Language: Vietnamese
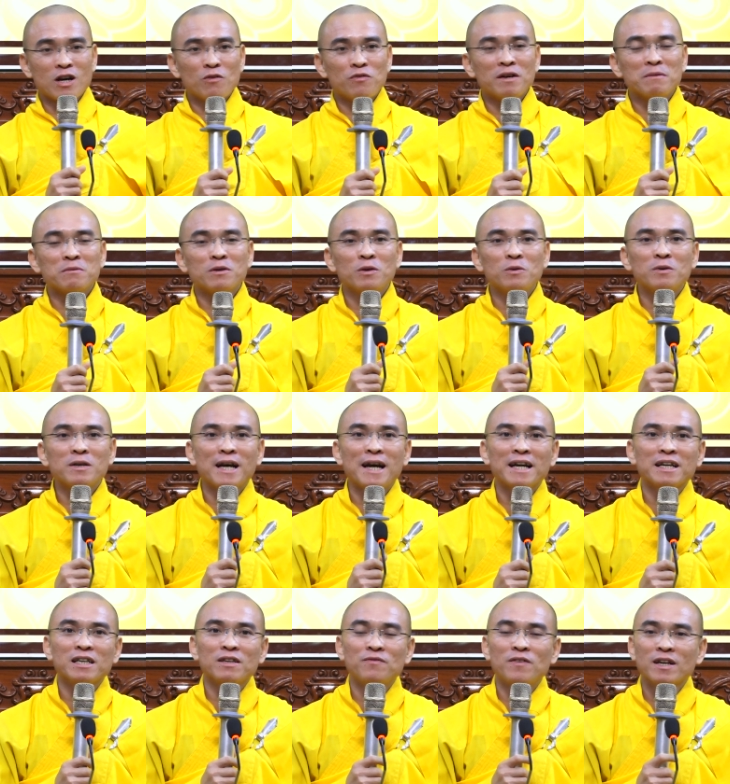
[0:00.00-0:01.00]
pháp cứu
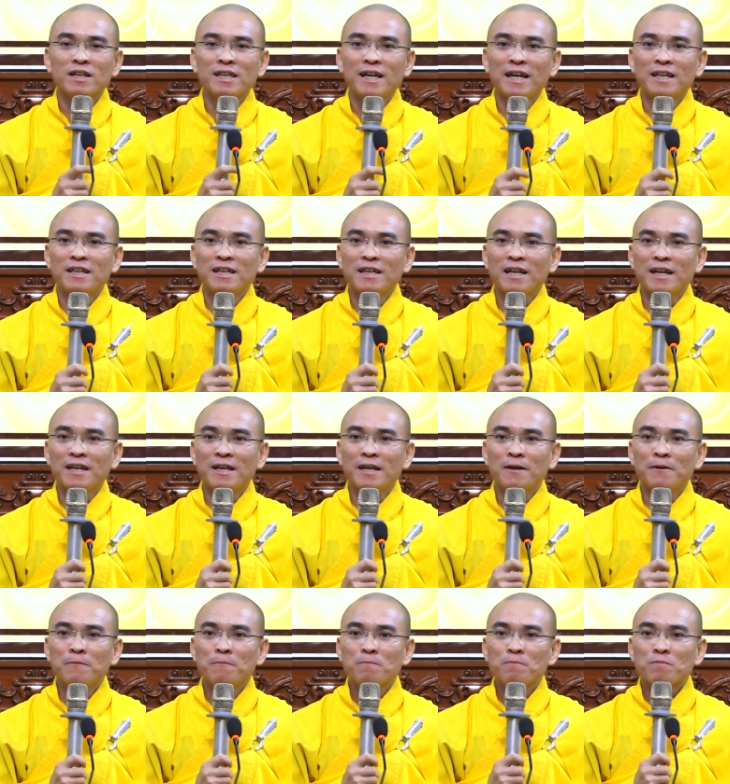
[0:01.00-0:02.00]
khác Đức Phật dạy thế này nè:
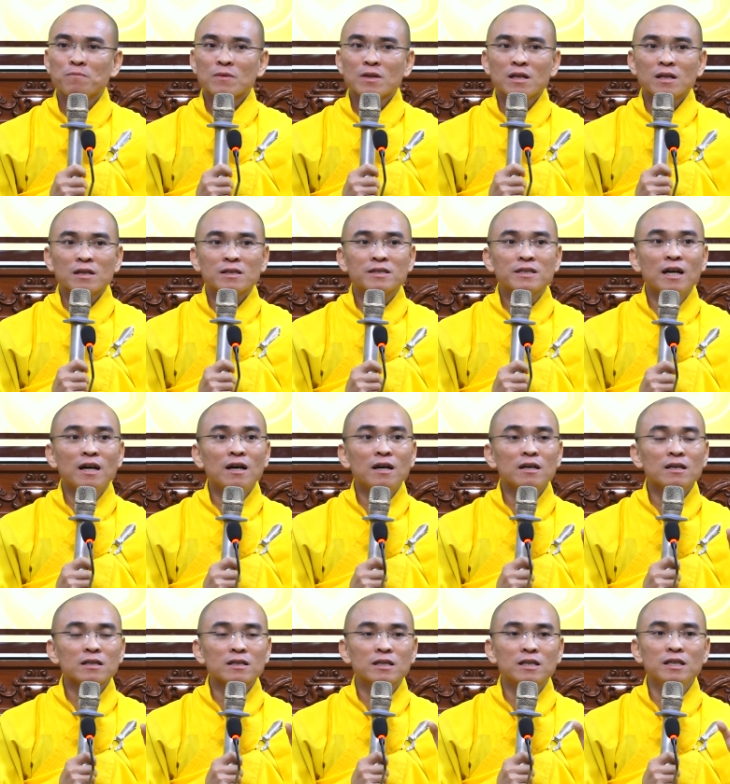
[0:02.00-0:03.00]
chớ
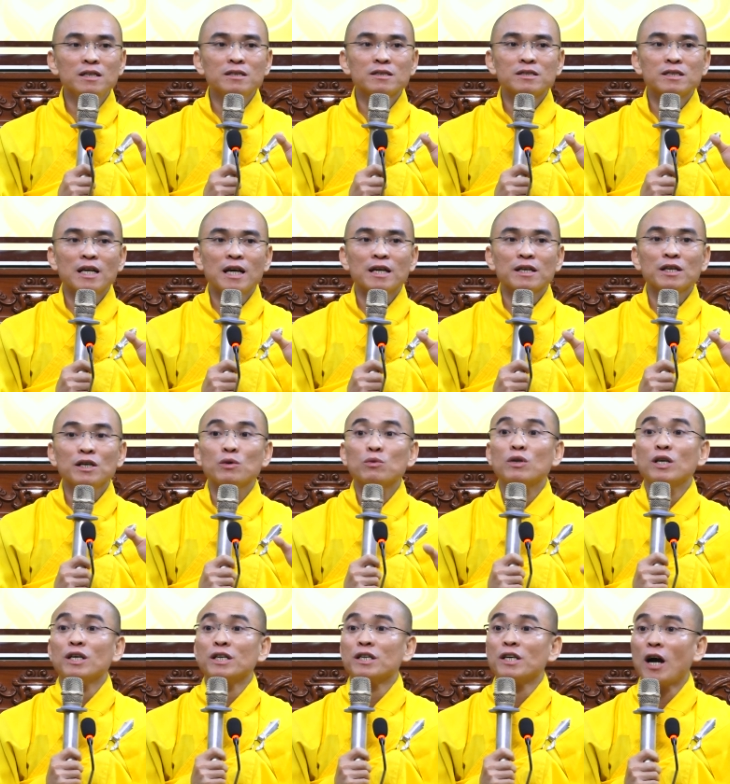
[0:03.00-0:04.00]
khinh chê điều
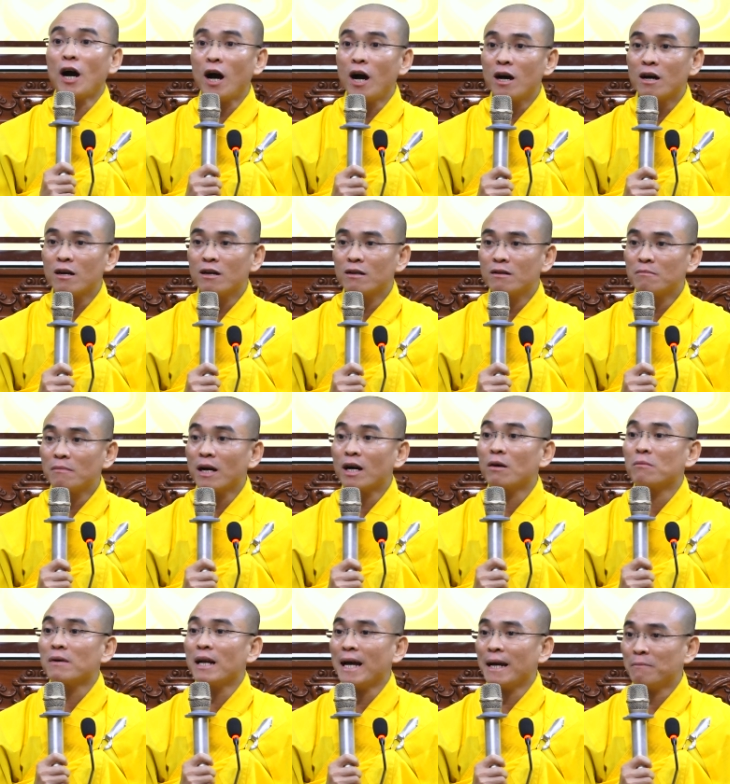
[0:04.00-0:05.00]
thiện nhỏ mà
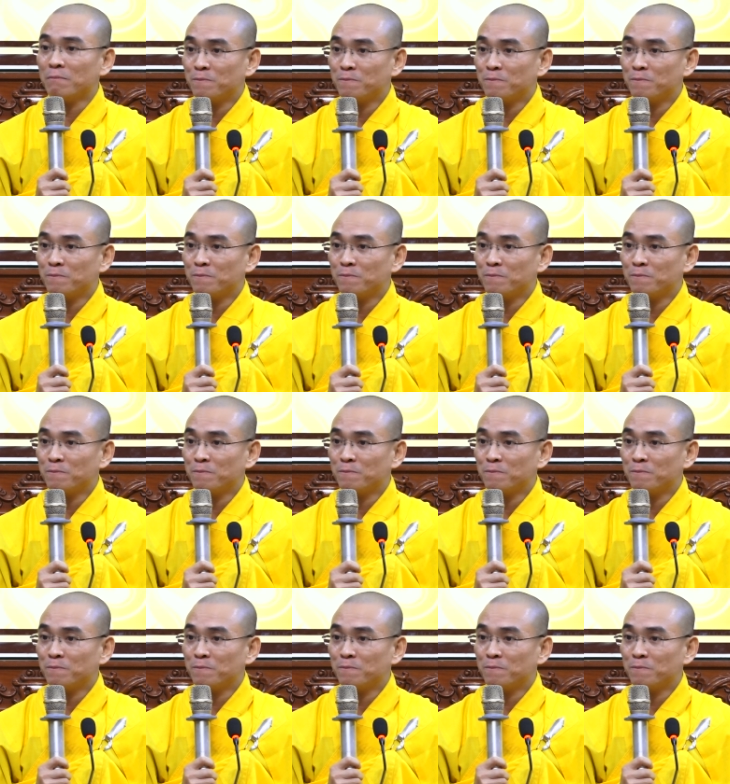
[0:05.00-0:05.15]
không làm.